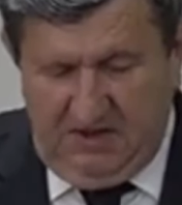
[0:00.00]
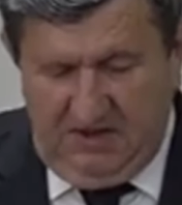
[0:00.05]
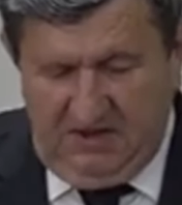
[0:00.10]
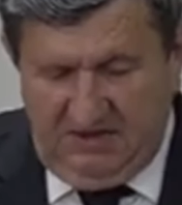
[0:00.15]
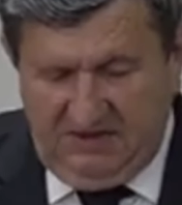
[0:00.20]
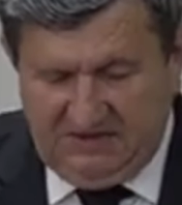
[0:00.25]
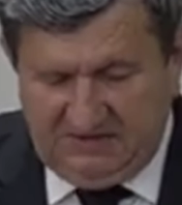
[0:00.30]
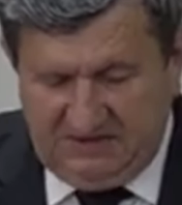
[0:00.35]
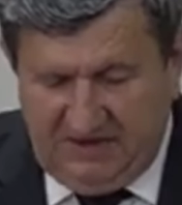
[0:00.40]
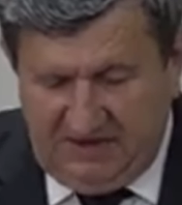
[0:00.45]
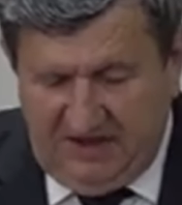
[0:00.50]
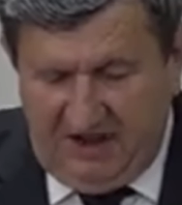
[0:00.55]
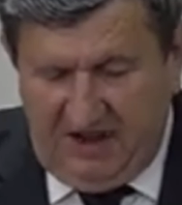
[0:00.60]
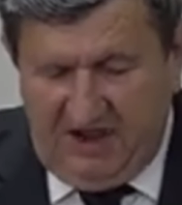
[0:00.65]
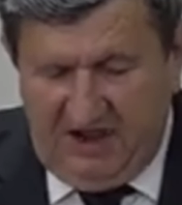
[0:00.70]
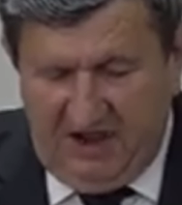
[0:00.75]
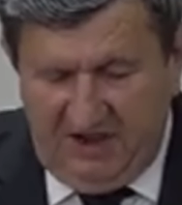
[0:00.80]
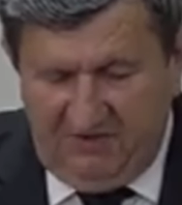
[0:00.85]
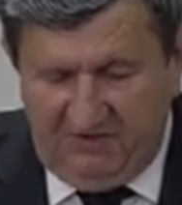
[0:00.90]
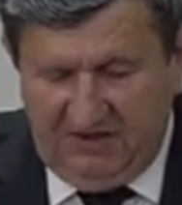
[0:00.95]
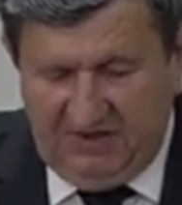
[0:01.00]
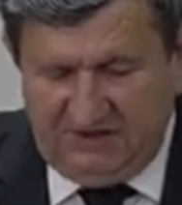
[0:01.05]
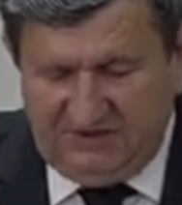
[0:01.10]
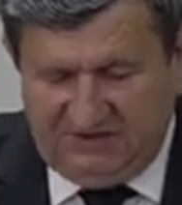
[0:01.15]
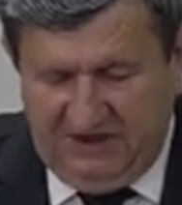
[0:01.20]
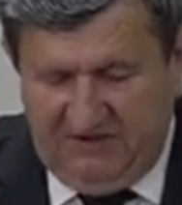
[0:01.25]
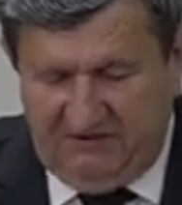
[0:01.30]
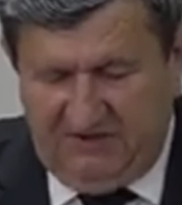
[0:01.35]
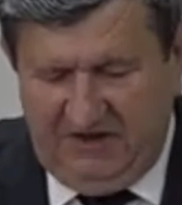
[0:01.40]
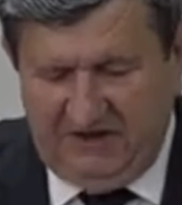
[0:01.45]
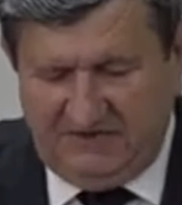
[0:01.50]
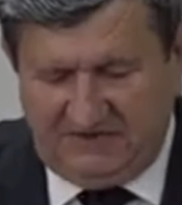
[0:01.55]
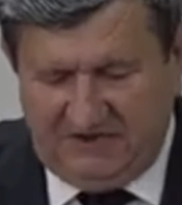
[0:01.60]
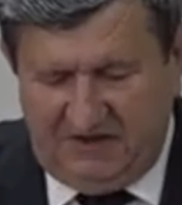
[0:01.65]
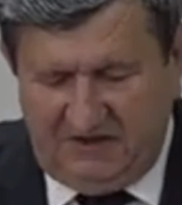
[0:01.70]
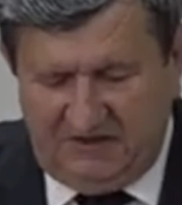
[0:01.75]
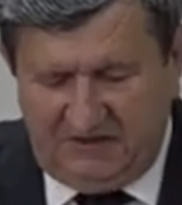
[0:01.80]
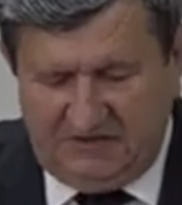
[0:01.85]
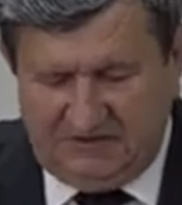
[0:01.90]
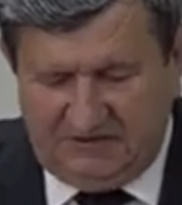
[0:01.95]
insana, hayvana, çevreye,
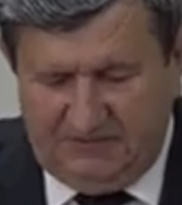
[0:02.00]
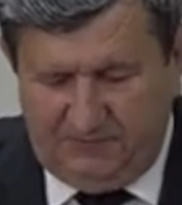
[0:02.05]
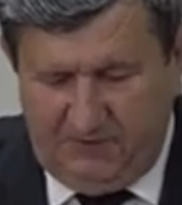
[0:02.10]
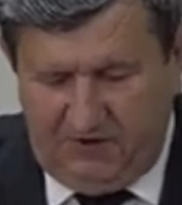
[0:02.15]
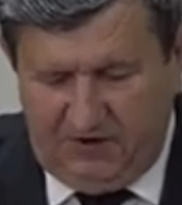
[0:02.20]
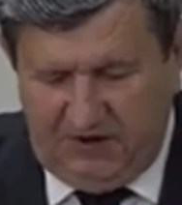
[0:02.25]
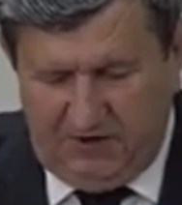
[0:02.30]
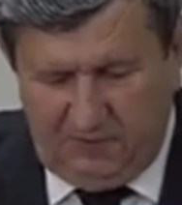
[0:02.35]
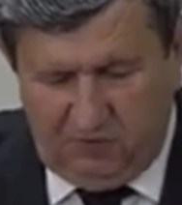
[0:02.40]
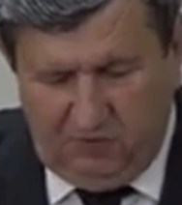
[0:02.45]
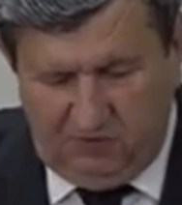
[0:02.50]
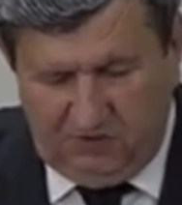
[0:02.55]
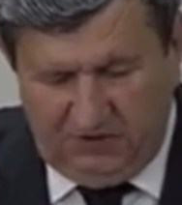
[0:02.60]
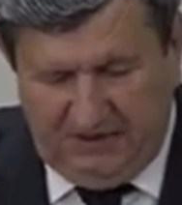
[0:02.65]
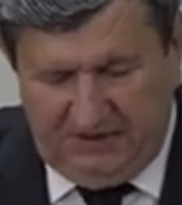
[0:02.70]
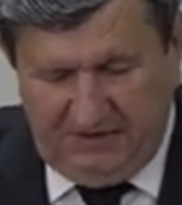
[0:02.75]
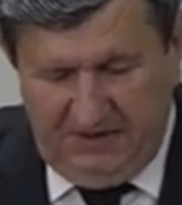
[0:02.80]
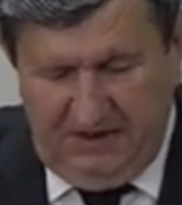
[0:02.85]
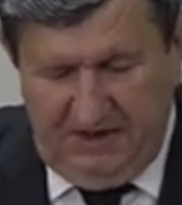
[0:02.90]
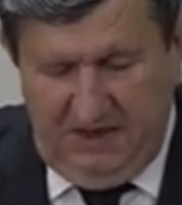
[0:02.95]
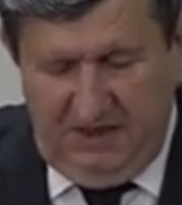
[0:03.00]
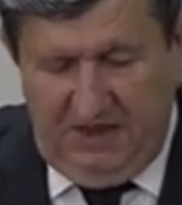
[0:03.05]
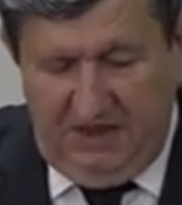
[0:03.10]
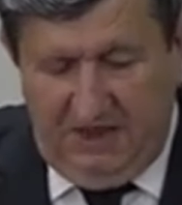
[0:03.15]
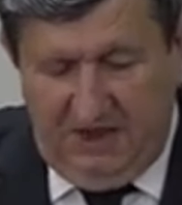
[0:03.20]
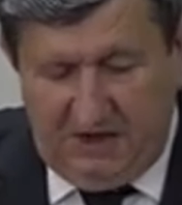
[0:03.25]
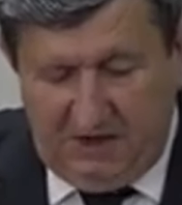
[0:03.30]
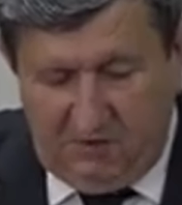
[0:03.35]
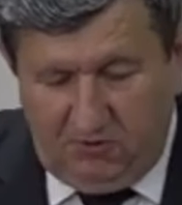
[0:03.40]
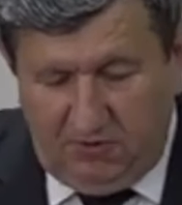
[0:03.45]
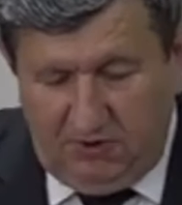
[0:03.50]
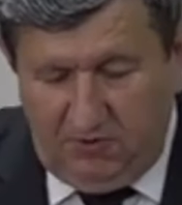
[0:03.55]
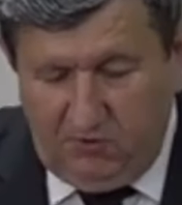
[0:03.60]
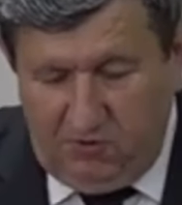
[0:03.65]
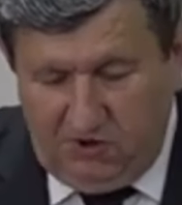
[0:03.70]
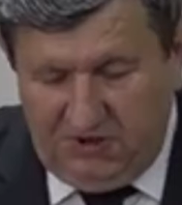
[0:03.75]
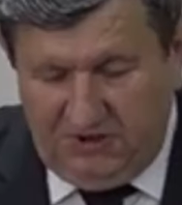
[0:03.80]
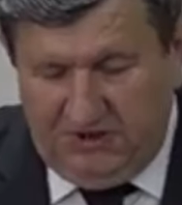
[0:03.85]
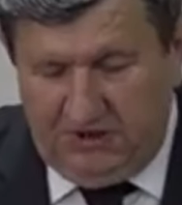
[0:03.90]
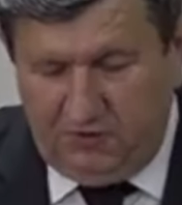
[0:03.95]
sanata, spora dokunan ekonominin bu
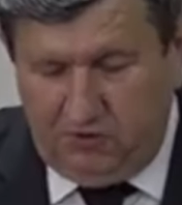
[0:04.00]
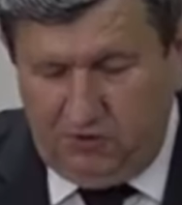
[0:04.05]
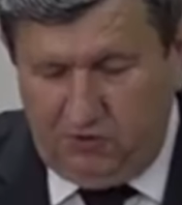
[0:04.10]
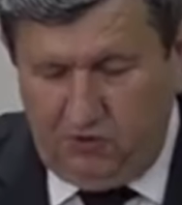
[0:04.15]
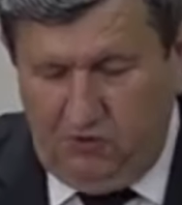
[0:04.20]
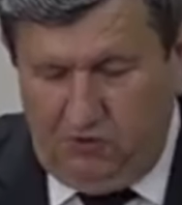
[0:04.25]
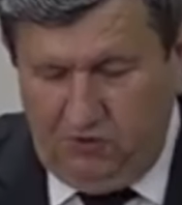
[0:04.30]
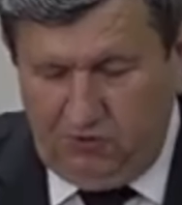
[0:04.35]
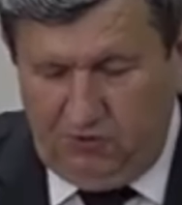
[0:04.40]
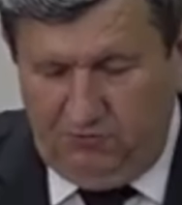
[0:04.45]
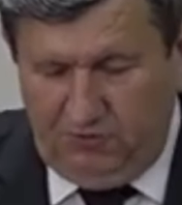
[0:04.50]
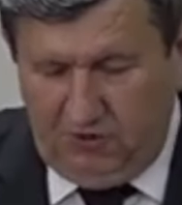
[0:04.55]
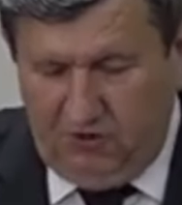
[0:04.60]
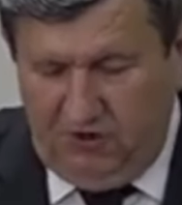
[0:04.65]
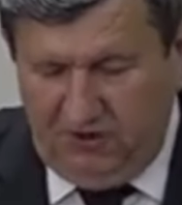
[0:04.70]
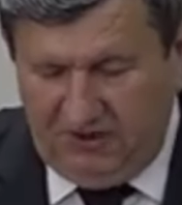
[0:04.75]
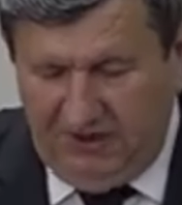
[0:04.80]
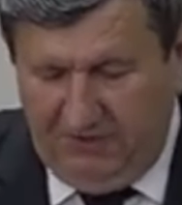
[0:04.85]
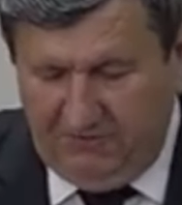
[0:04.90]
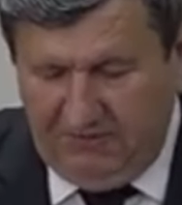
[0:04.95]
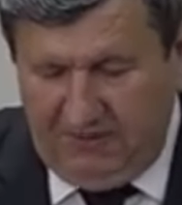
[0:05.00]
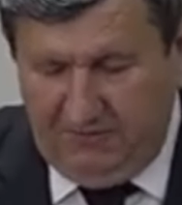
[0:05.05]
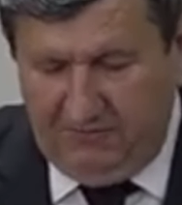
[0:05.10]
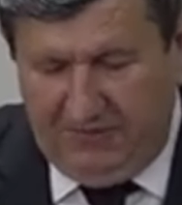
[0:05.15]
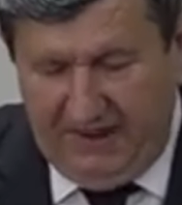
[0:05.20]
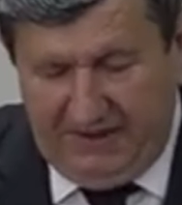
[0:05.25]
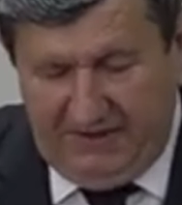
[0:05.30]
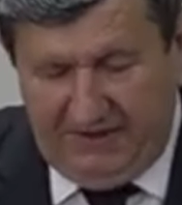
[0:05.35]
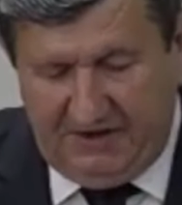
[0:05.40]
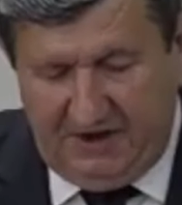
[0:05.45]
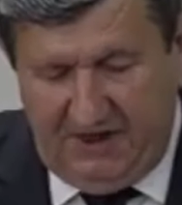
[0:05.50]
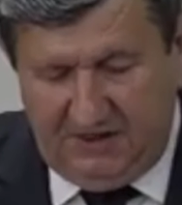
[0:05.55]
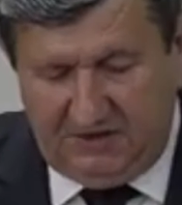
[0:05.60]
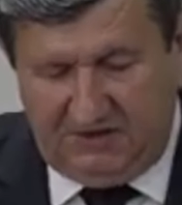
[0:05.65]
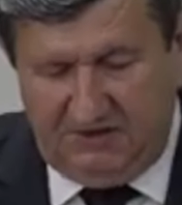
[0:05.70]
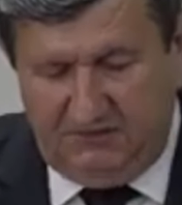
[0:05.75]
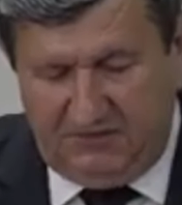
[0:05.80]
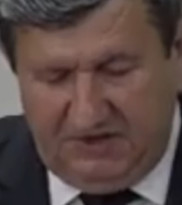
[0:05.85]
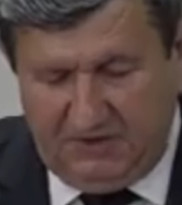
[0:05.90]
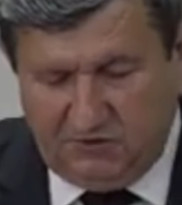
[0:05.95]
kadar kötü olduğu bir ortamda Pendik
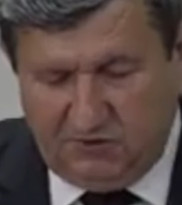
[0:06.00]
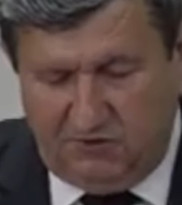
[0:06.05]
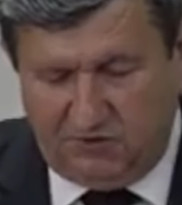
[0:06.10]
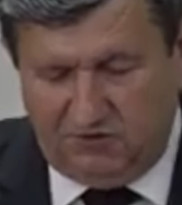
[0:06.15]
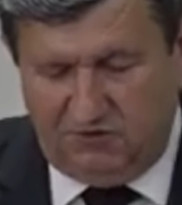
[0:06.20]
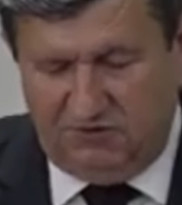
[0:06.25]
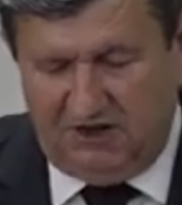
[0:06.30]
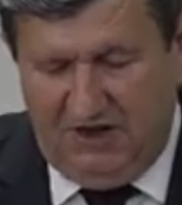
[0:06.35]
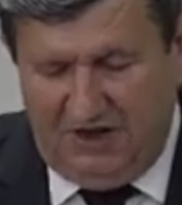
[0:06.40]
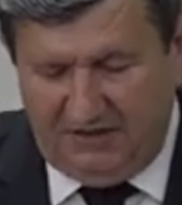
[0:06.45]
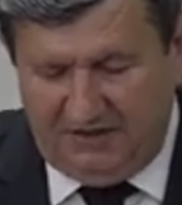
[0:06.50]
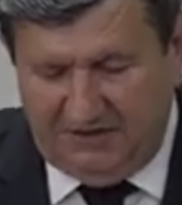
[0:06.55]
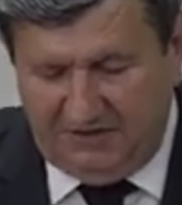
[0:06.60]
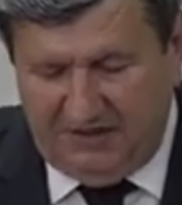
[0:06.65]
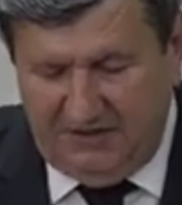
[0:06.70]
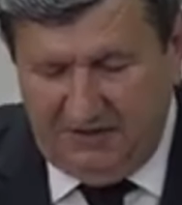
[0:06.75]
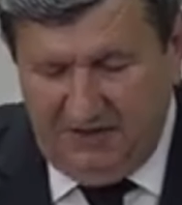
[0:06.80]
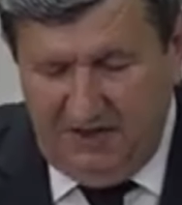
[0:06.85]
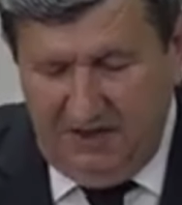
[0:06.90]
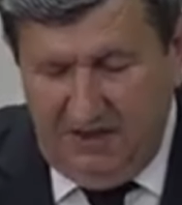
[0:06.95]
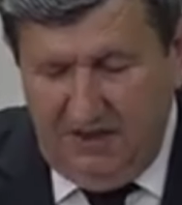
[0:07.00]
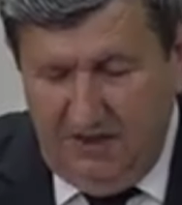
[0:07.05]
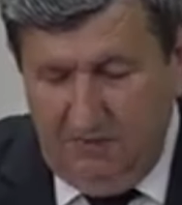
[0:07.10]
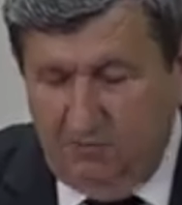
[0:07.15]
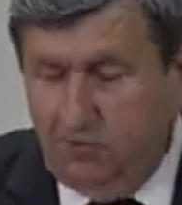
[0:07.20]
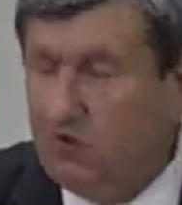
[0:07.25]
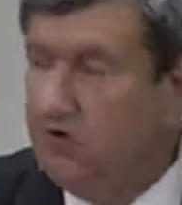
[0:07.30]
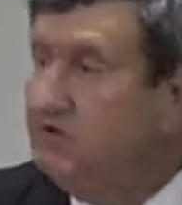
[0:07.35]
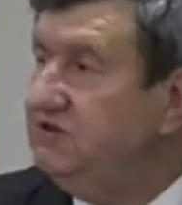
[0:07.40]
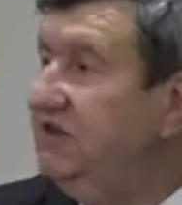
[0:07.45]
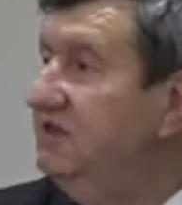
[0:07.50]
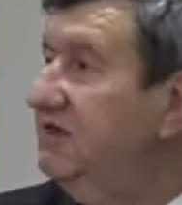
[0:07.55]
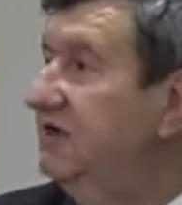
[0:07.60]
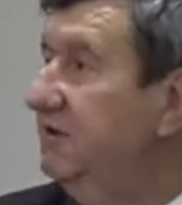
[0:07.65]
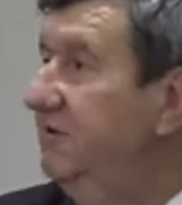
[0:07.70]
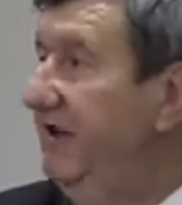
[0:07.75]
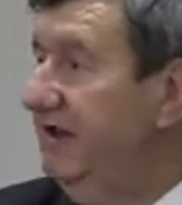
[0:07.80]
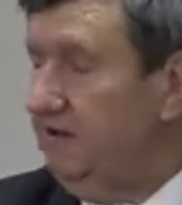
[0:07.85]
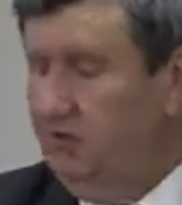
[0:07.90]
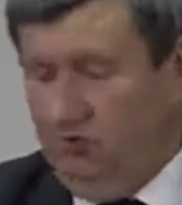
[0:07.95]
halkını biraz olsun rahatlatan
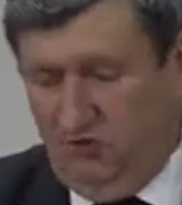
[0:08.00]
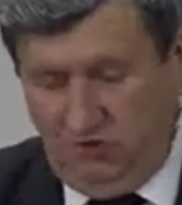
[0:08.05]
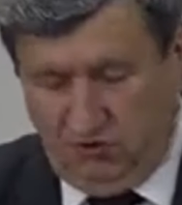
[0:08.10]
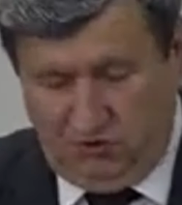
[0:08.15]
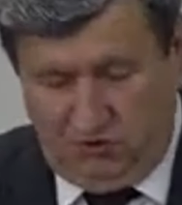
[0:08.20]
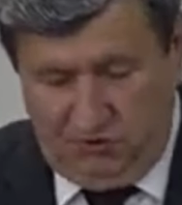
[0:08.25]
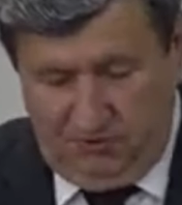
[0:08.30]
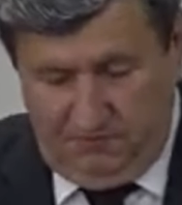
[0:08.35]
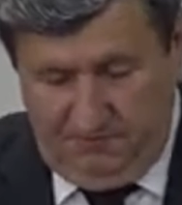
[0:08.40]
projeleri bekliyoruz.